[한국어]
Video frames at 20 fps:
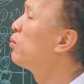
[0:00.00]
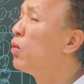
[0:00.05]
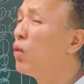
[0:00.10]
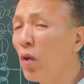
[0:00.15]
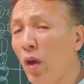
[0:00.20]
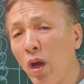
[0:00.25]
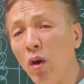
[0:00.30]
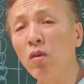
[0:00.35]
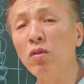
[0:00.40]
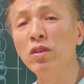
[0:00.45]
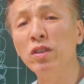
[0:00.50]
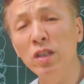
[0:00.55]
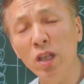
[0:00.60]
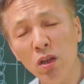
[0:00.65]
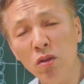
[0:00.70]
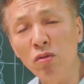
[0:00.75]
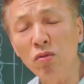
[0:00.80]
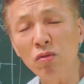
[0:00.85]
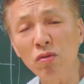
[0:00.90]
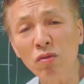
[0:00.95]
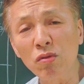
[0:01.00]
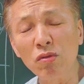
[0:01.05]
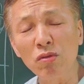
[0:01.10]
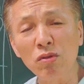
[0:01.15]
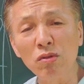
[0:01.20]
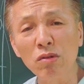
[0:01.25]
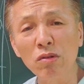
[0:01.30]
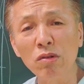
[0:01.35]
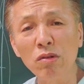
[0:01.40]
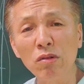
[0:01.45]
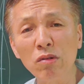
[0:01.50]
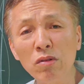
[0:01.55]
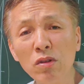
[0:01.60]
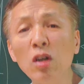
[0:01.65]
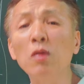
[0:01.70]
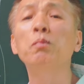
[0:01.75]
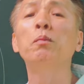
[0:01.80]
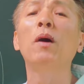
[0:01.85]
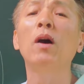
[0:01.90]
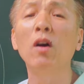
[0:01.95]
뭐에 어디다 두고
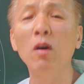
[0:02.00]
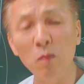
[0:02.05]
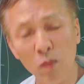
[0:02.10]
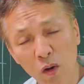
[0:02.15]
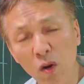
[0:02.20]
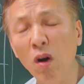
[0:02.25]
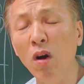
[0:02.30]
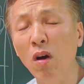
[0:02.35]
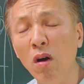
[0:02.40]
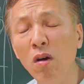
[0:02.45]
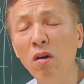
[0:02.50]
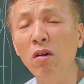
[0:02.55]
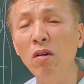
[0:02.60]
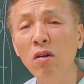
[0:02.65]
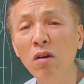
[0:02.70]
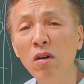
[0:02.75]
엿바꿔 먹어?